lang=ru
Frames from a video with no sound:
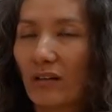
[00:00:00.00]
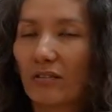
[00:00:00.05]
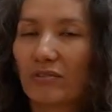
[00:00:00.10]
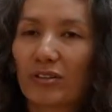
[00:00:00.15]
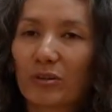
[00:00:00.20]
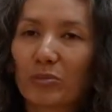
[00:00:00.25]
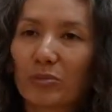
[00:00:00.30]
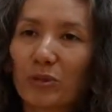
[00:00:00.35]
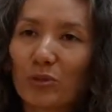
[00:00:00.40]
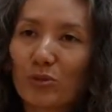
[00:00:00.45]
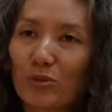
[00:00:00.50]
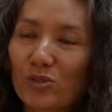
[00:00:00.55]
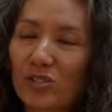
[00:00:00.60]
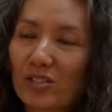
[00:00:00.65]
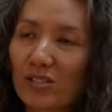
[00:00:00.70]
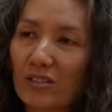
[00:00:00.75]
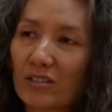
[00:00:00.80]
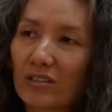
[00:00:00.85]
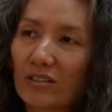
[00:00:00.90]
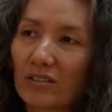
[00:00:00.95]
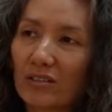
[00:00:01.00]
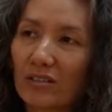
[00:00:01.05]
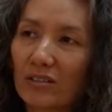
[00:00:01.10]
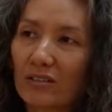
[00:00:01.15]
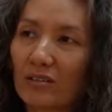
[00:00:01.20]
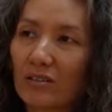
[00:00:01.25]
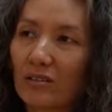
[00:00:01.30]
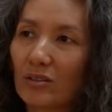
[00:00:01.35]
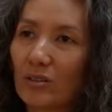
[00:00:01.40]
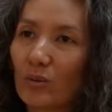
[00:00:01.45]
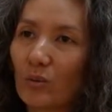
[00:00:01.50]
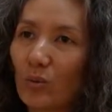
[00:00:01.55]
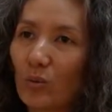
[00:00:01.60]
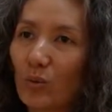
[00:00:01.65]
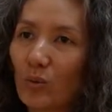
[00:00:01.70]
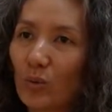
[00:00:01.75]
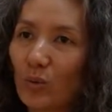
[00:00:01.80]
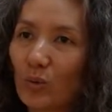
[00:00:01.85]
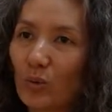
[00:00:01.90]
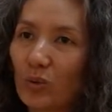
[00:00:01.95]
формируется
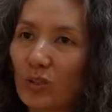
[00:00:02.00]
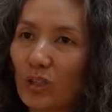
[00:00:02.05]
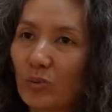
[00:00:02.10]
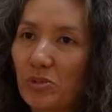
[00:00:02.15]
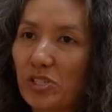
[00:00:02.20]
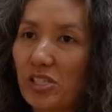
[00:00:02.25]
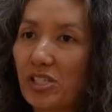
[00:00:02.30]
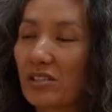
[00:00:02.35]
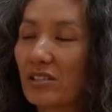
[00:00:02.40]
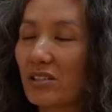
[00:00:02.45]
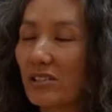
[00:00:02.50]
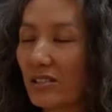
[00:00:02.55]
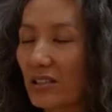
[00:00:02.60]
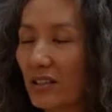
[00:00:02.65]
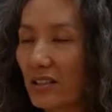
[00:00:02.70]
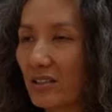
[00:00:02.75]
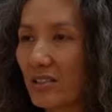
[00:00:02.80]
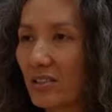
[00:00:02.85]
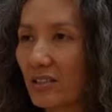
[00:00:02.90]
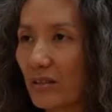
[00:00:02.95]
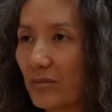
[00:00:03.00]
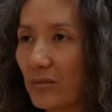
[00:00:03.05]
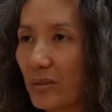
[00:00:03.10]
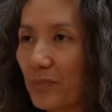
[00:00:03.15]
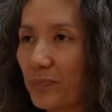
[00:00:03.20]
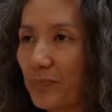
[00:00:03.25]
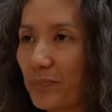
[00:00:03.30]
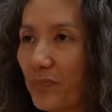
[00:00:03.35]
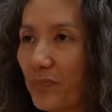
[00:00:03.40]
от общения с картинами.